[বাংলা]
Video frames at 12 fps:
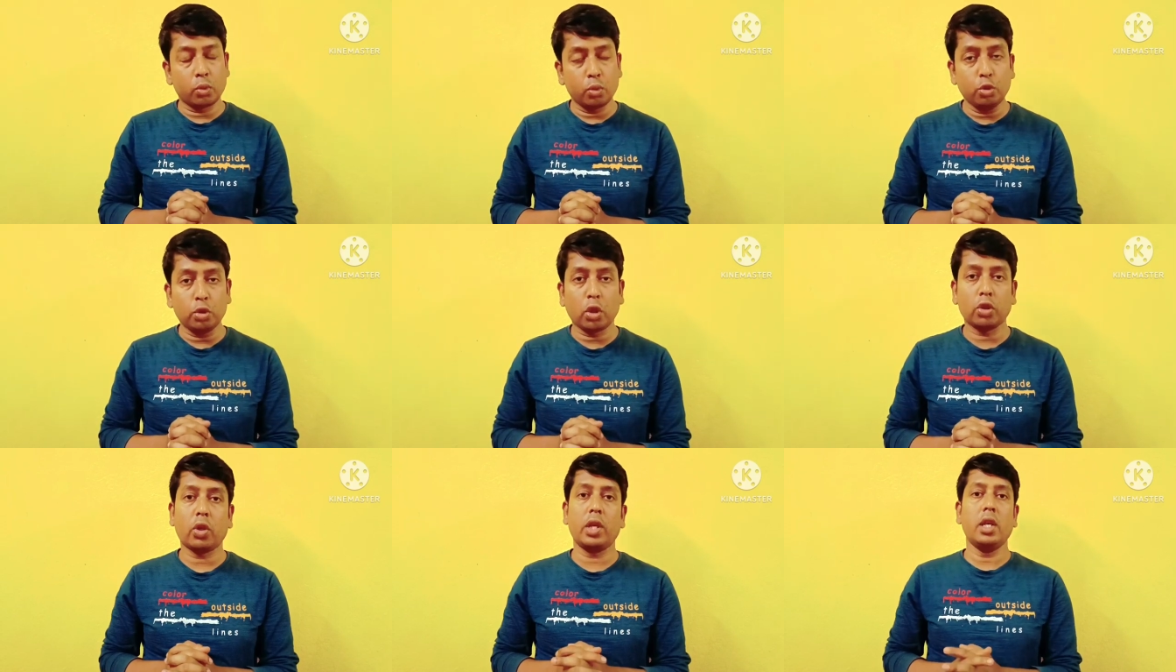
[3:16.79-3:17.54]
গুরু
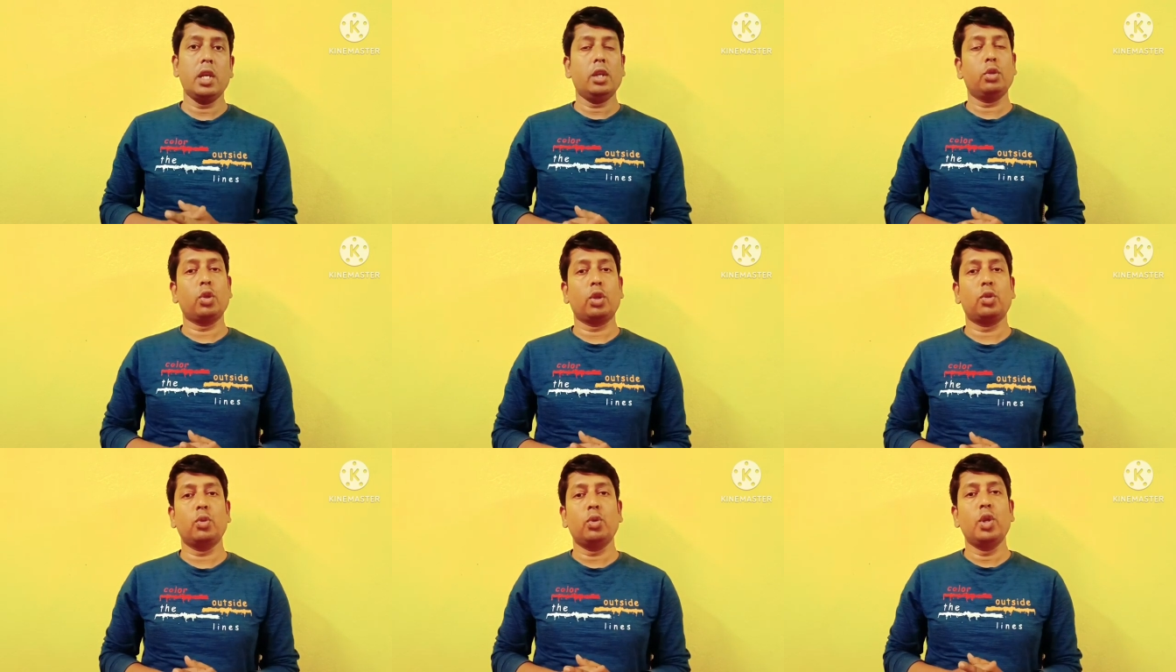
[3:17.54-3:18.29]
সদয়
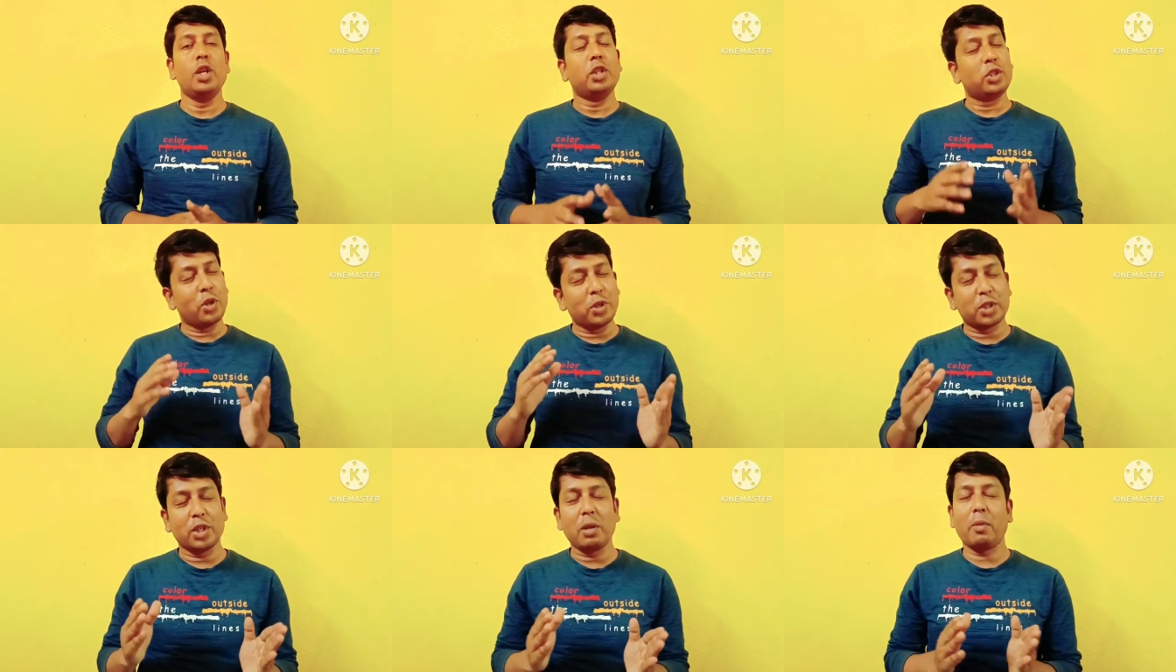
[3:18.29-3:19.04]
দত্ত
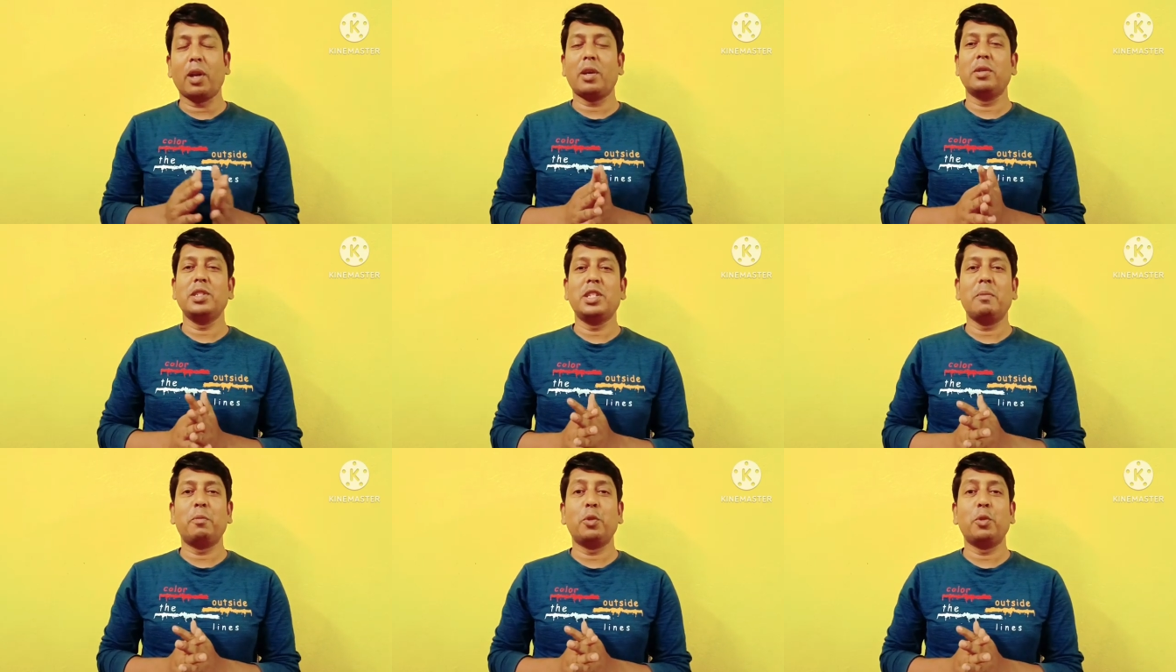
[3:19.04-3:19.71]
সঙ্গে সঙ্গে বলা হয়েছে